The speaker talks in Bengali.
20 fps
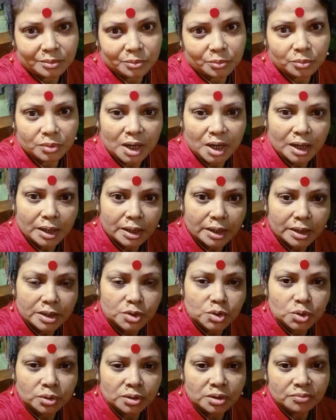ওনাকে
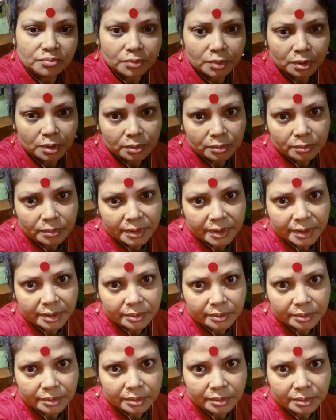যদি ফলো করেন
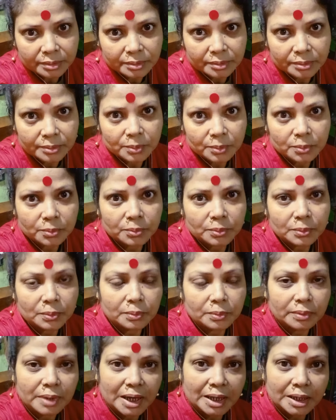
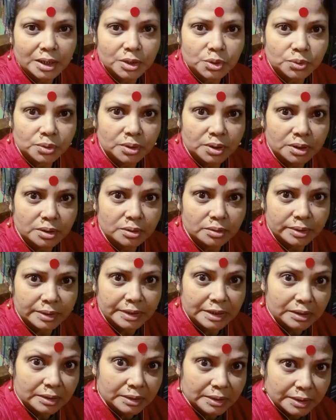ওনাকে যদি
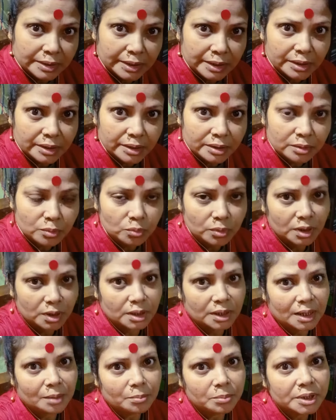দেখতে থাকেন ওনার
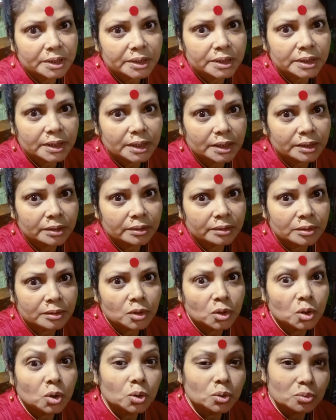নাম নিতে থাকেন
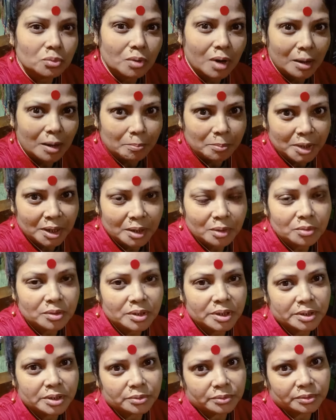তো আপনারাও
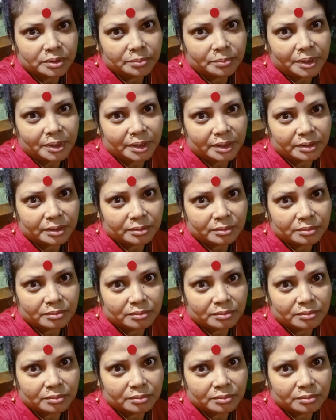হিট হতে পারেন